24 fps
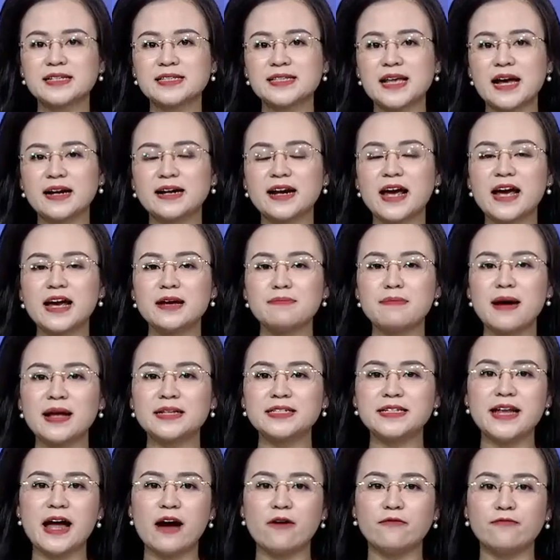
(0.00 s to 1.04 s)
Sáng nay, Ban
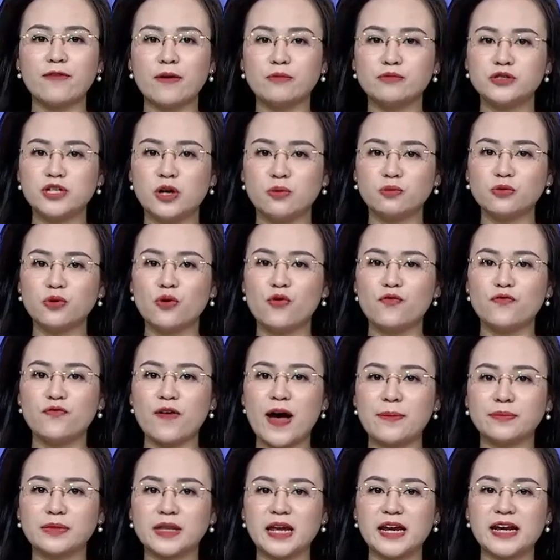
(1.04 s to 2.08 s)
chỉ đạo phòng chống tội
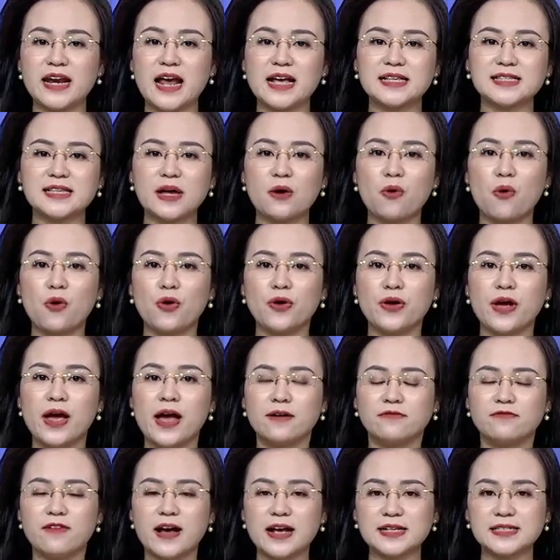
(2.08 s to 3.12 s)
phạm tệ nạn xã hội
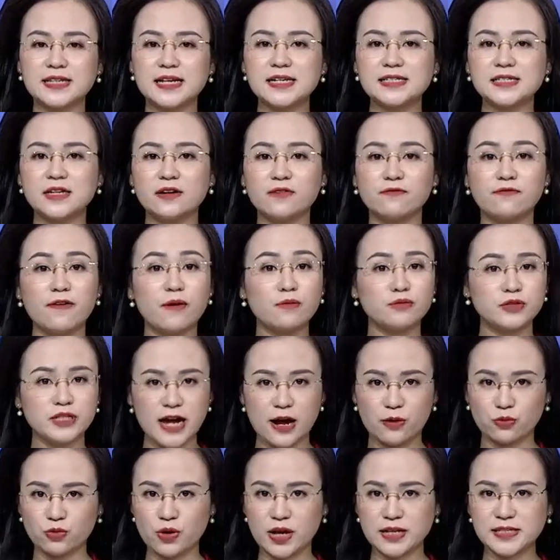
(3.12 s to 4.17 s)
và xây dựng phong
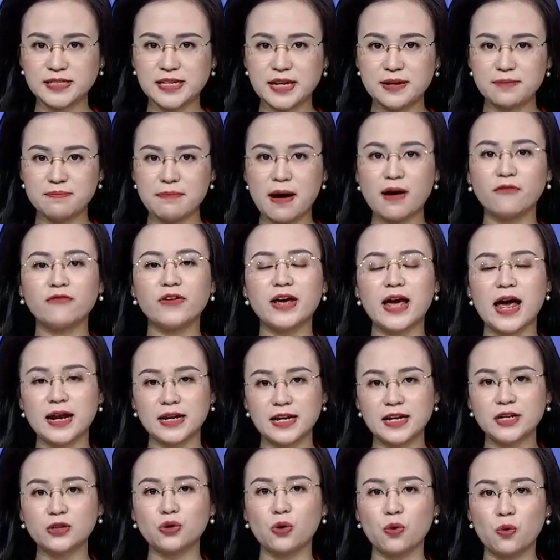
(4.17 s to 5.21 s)
trào toàn dân bảo vệ an
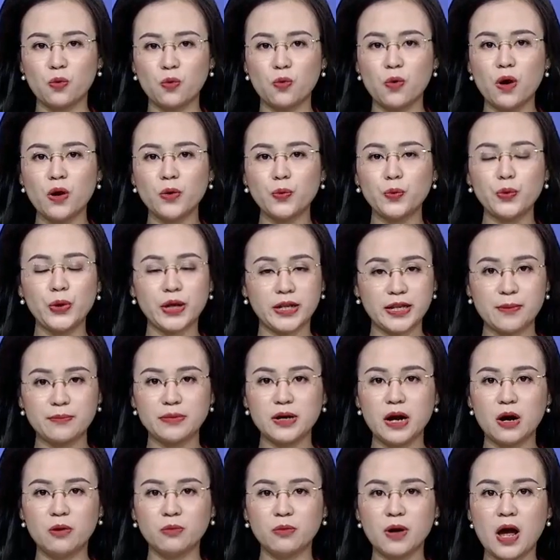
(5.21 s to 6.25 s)
ninh Tổ quốc huyện Tam
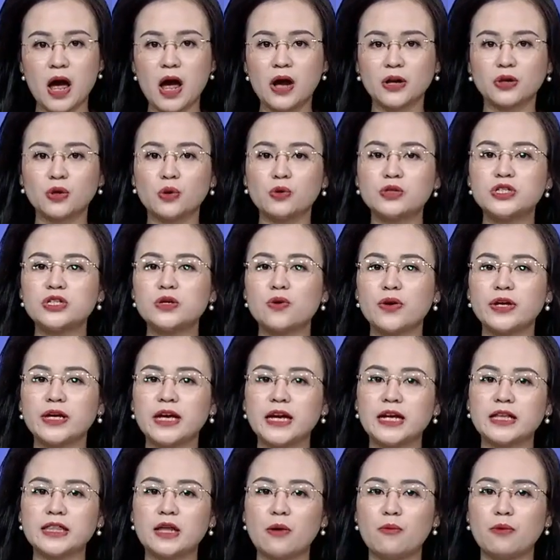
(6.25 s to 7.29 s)
Nông tổ chức hội
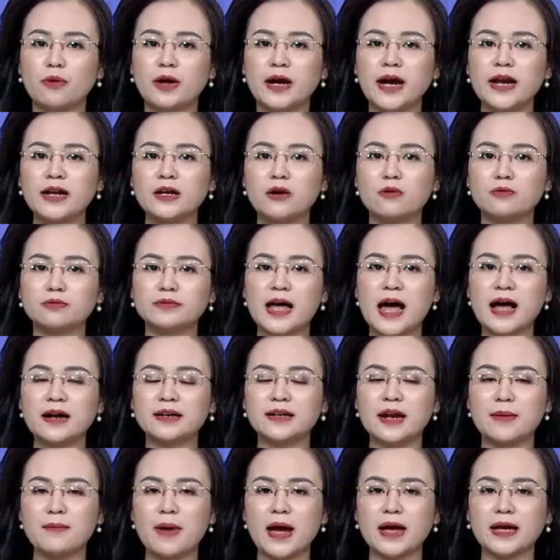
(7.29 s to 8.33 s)
nghị tổng kết công tác
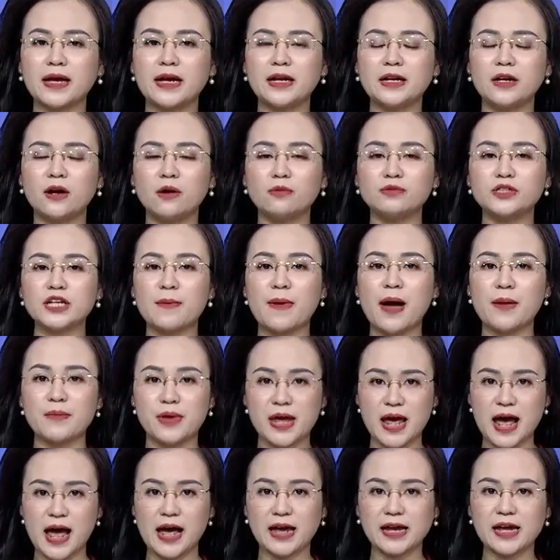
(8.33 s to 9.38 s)
năm
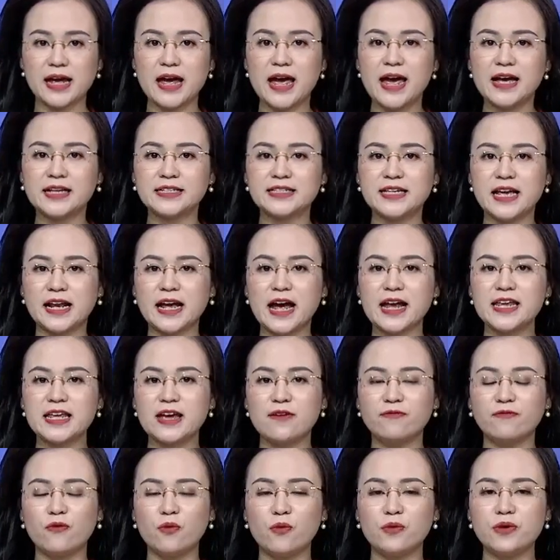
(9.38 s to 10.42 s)
2022, triển khai
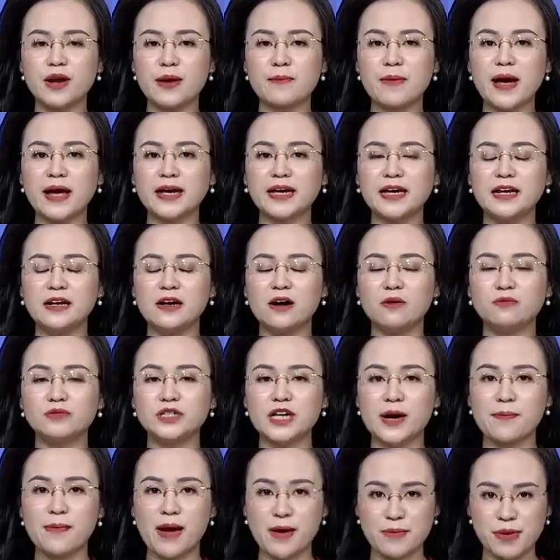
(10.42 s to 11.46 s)
nhiệm vụ năm
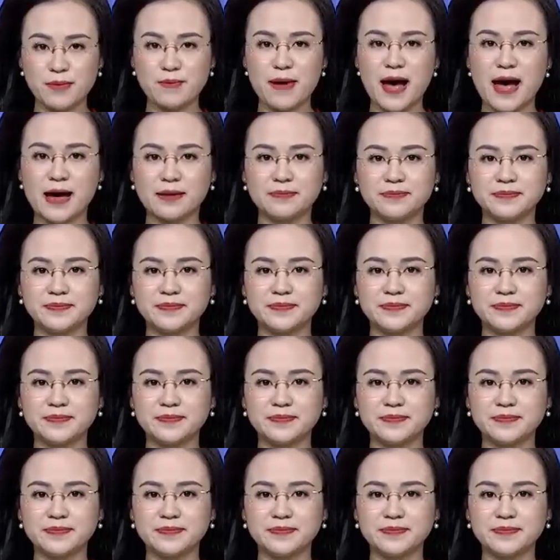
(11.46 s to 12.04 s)
2023.